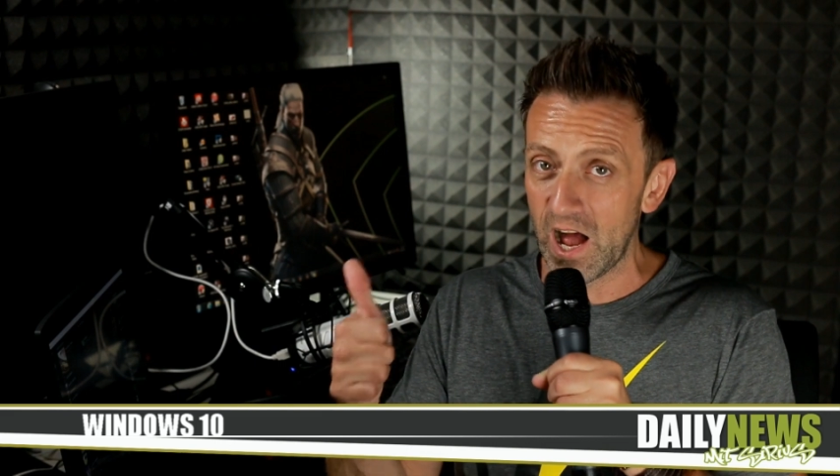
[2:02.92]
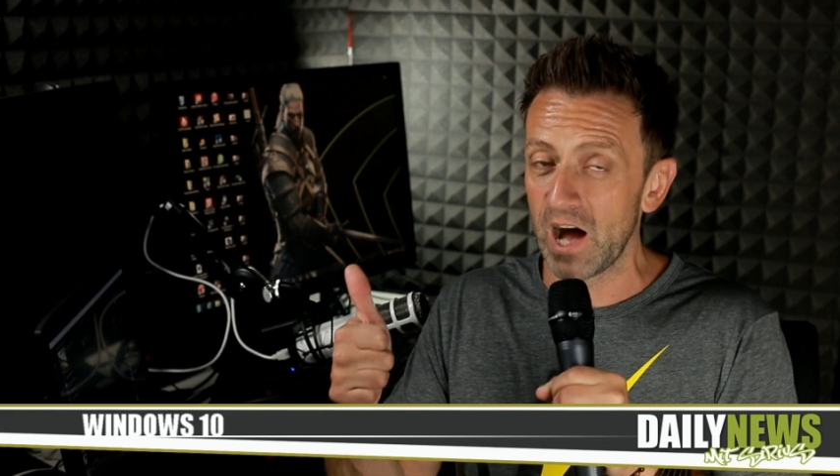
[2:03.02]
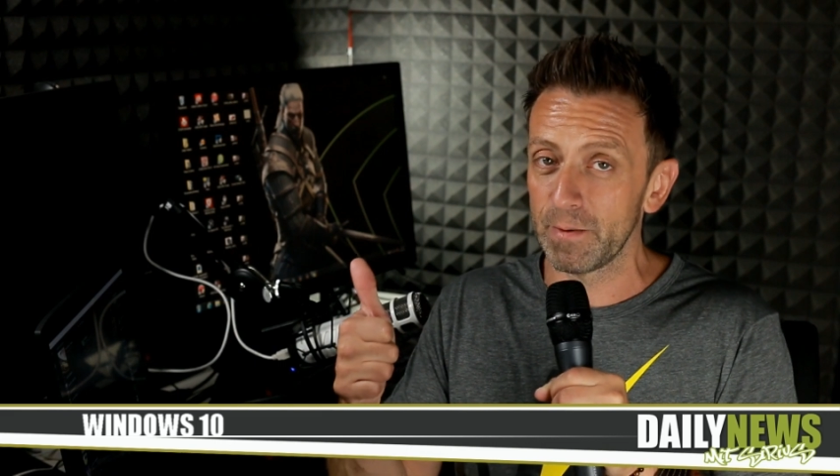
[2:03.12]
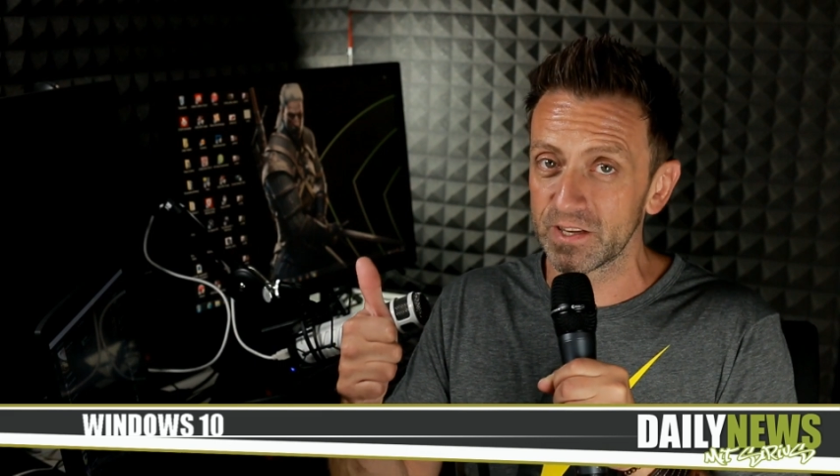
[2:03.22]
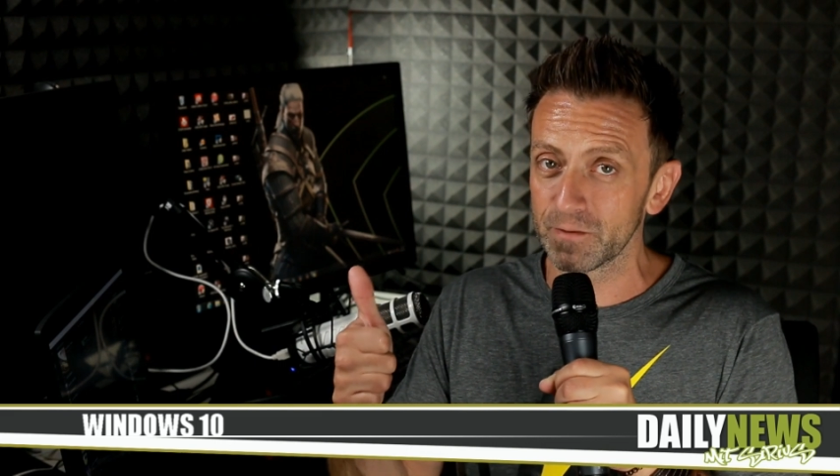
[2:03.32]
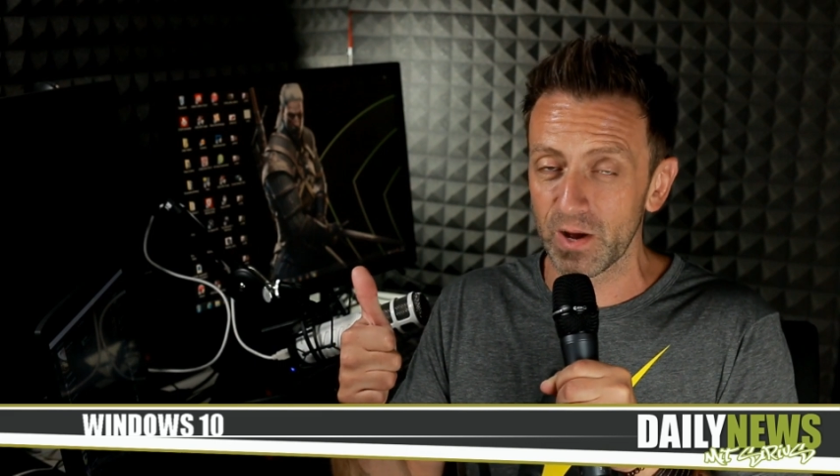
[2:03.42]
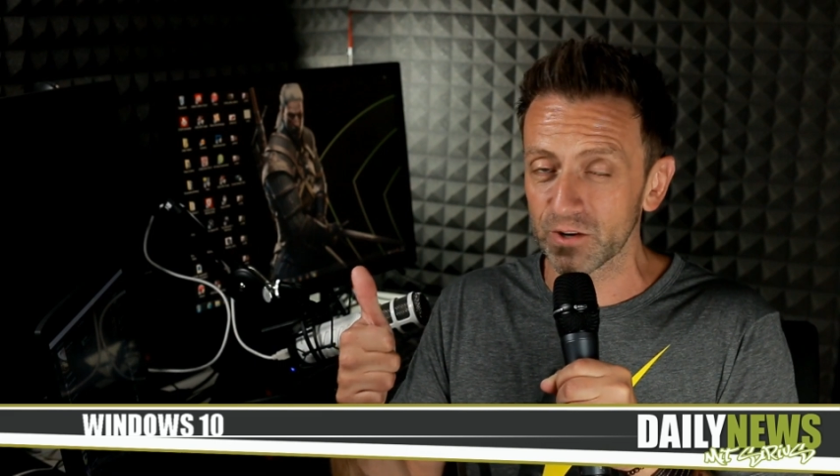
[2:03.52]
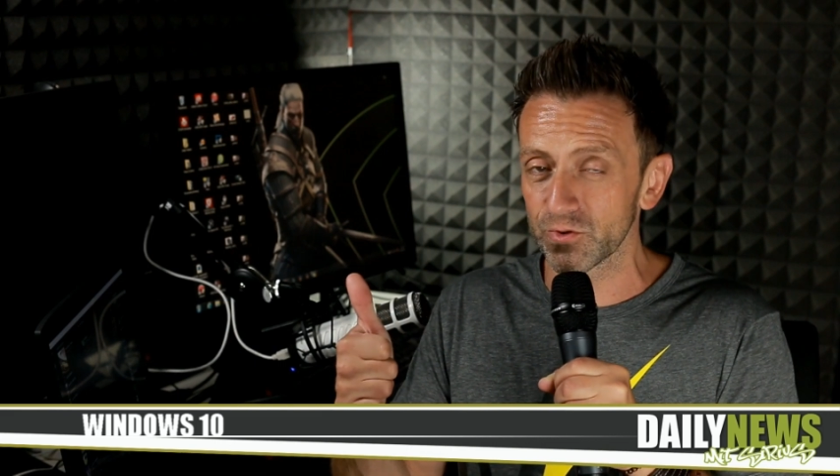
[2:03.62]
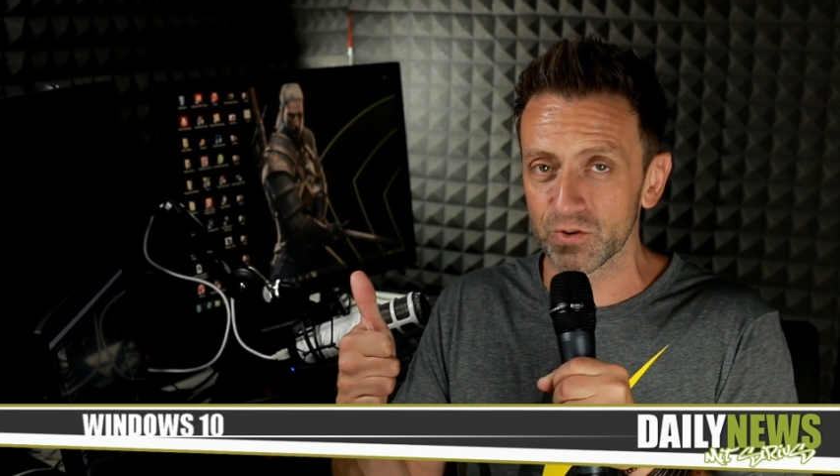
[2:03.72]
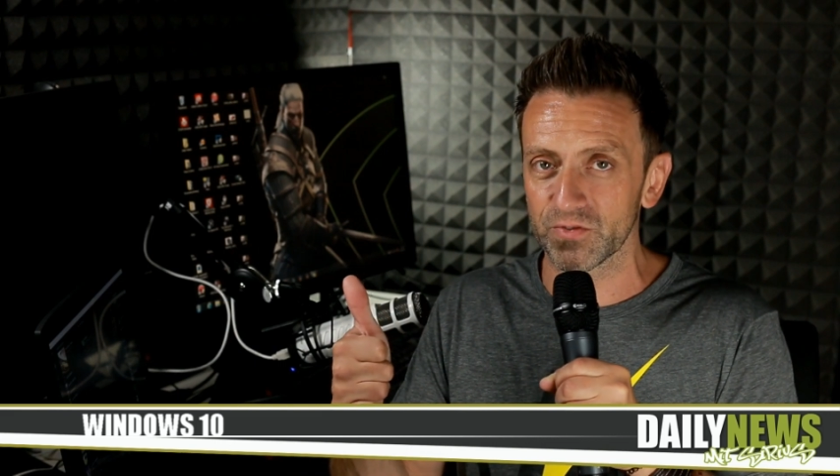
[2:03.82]
da arbeitet
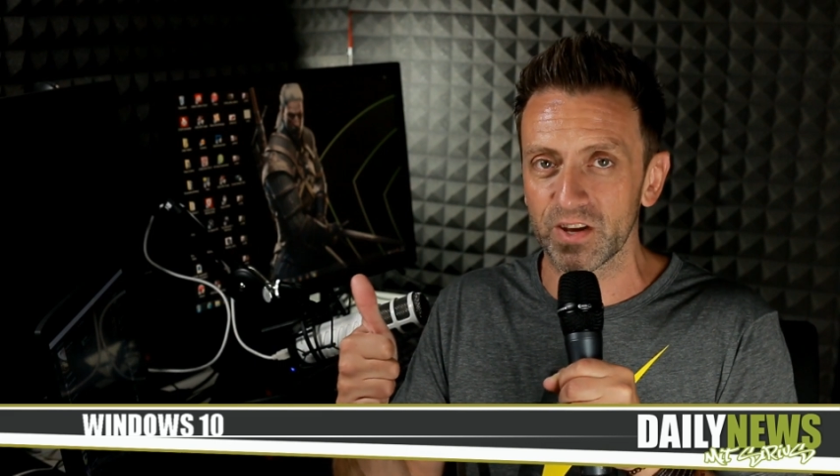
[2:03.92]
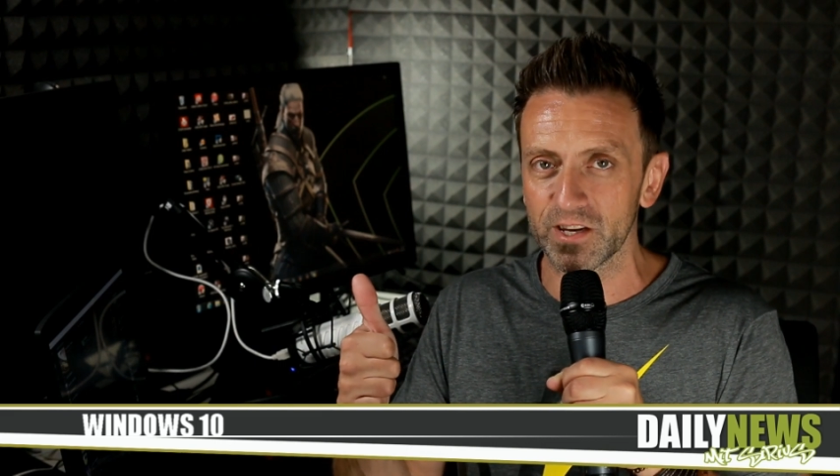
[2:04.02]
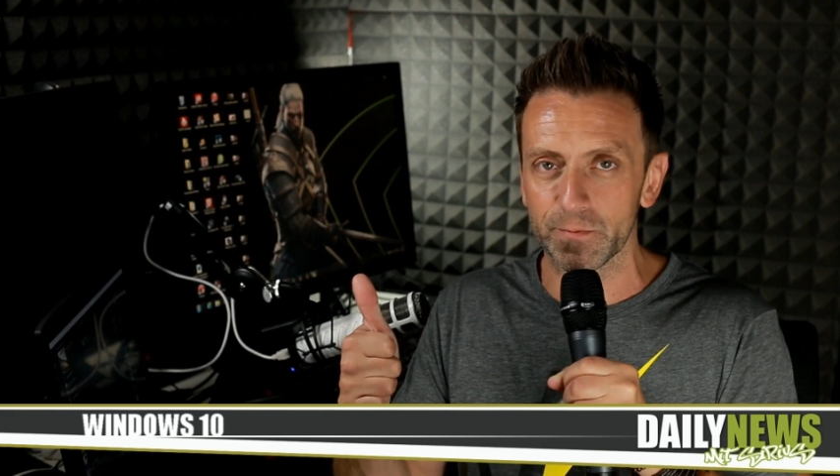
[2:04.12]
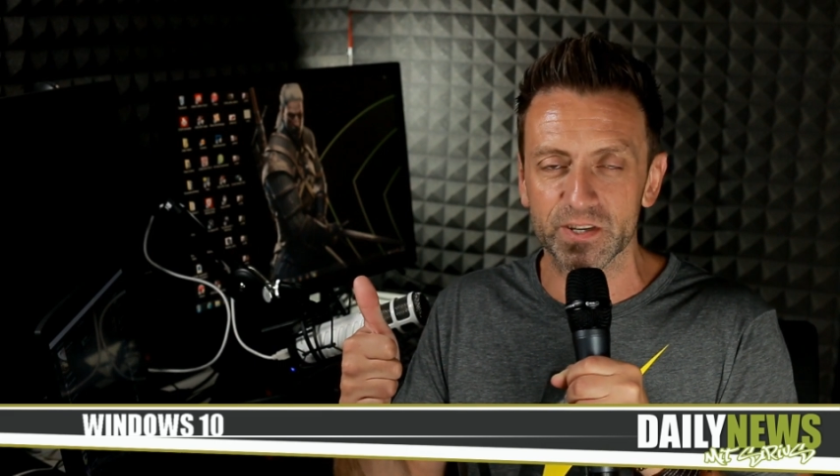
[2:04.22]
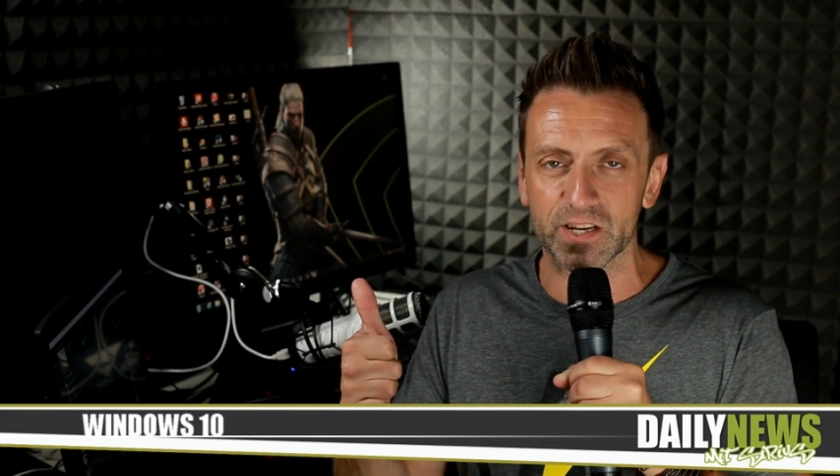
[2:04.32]
Microsoft angeblich